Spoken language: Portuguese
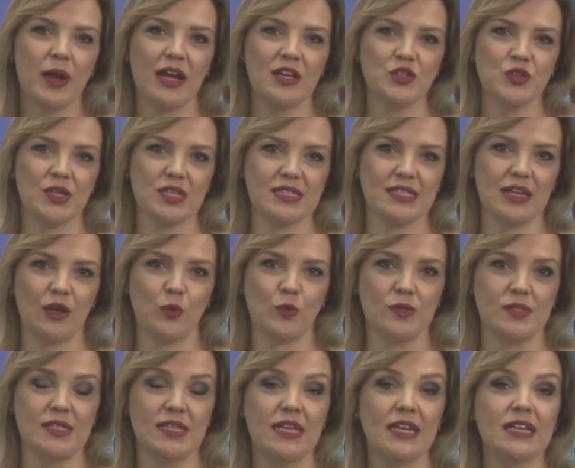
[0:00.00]
práticas na
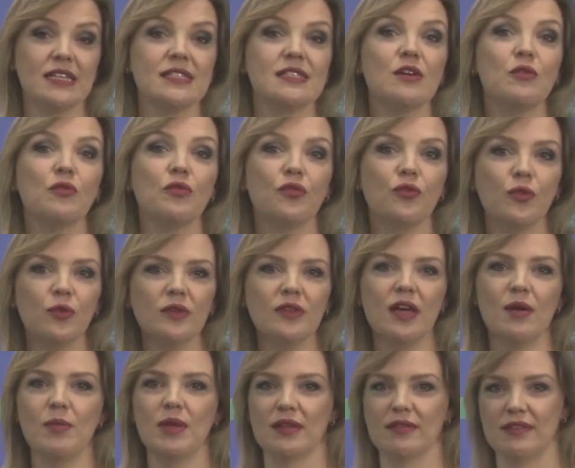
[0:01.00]
cozinha são
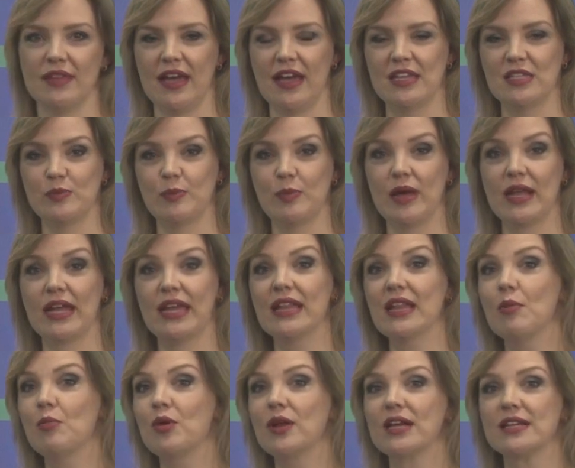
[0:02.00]
fundamentais para a
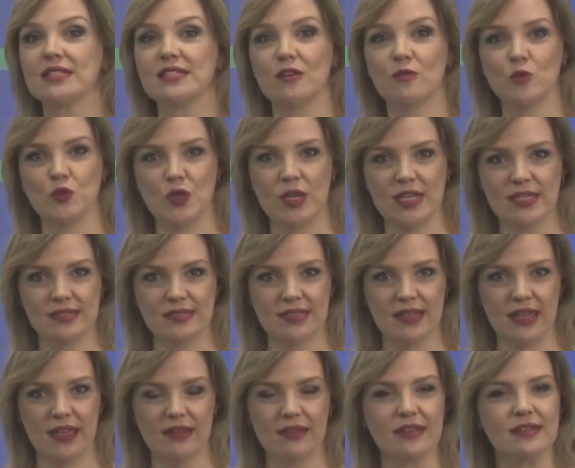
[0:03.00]
elaboração de
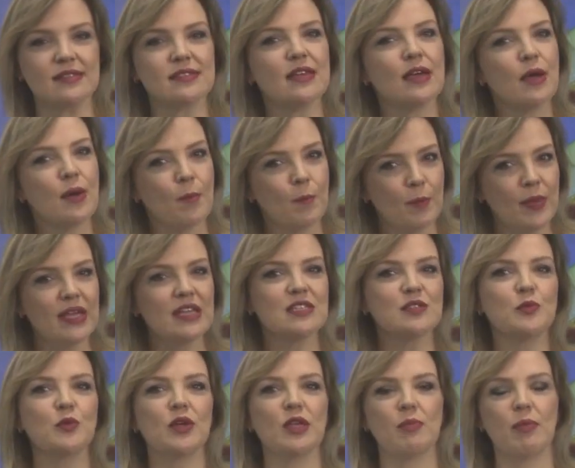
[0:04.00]
receitas,
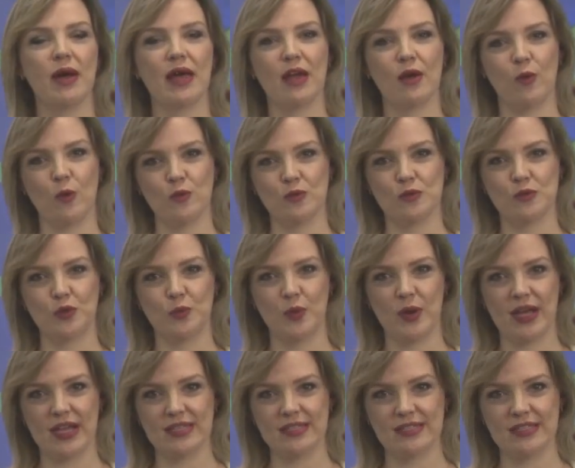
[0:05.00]
mesmo que para
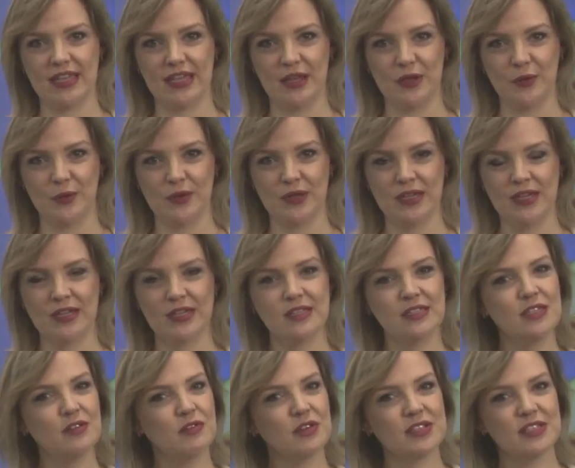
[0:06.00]
consumo caseiro.
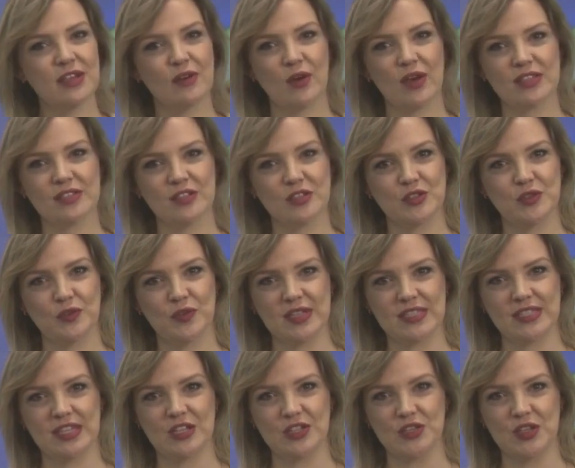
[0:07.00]
Se você gosta de
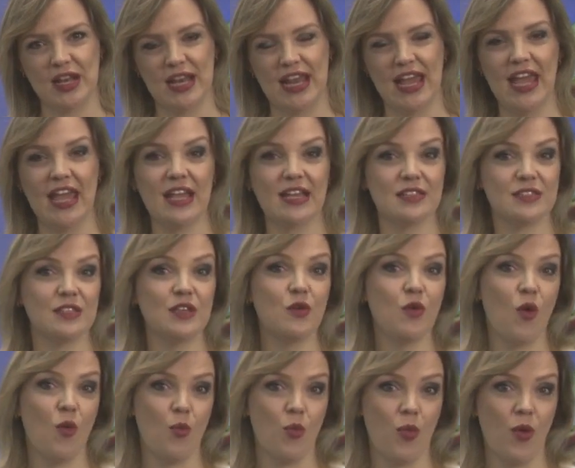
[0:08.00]
fazer geleias e
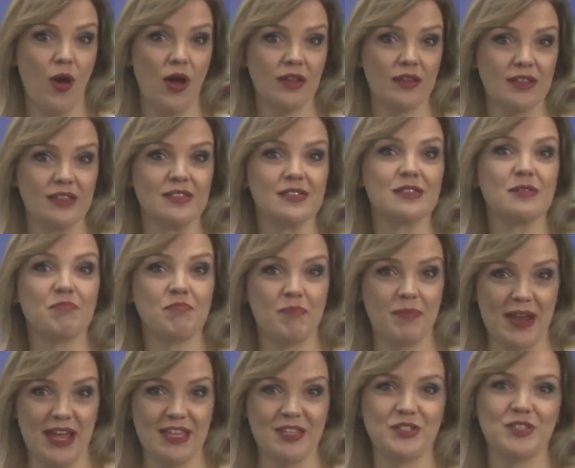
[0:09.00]
compotas,
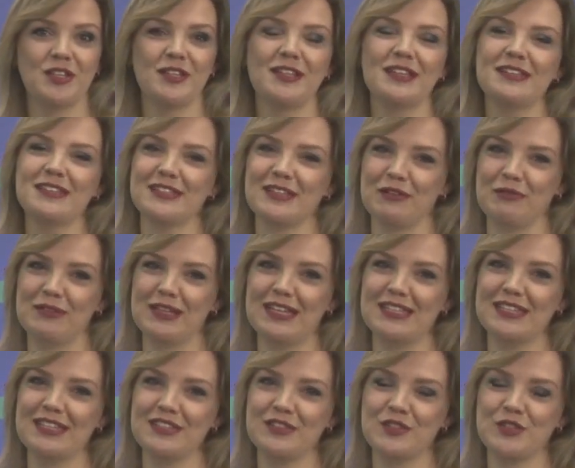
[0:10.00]
preste atenção
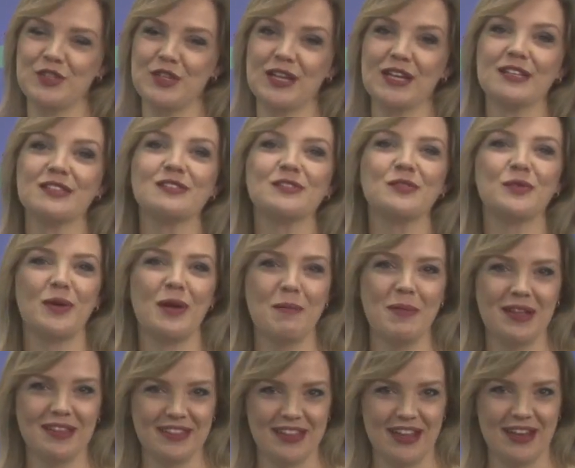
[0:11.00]
nessas dicas do
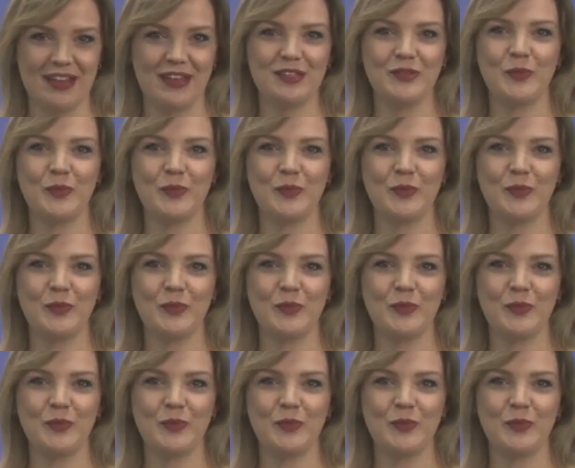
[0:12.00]
Emater